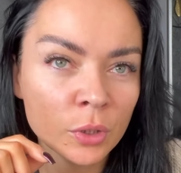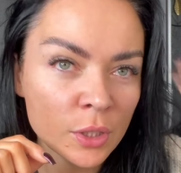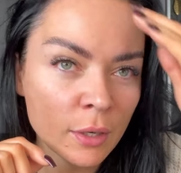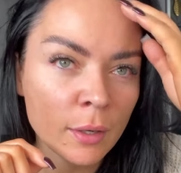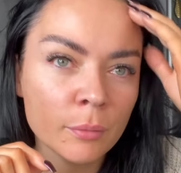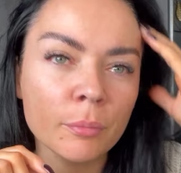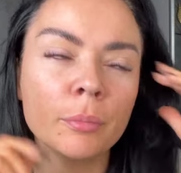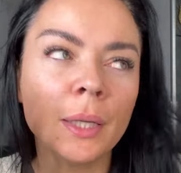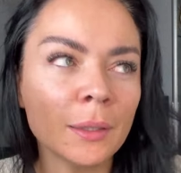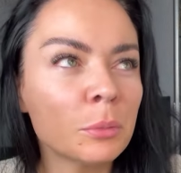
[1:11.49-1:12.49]
i chciałam,
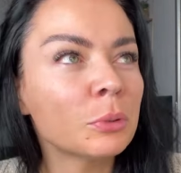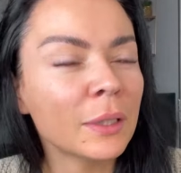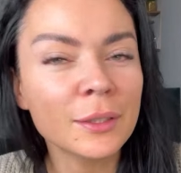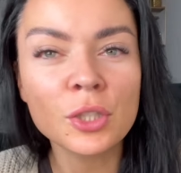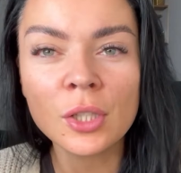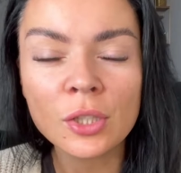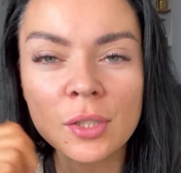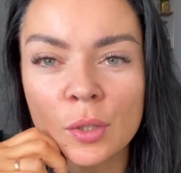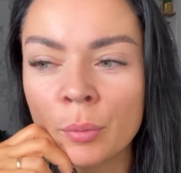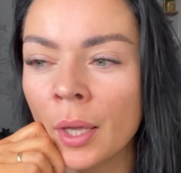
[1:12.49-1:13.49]
plan był taki, że jeszcze
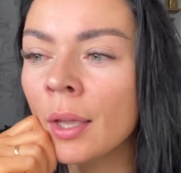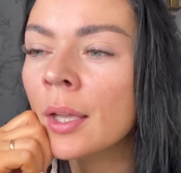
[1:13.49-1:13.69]
sobie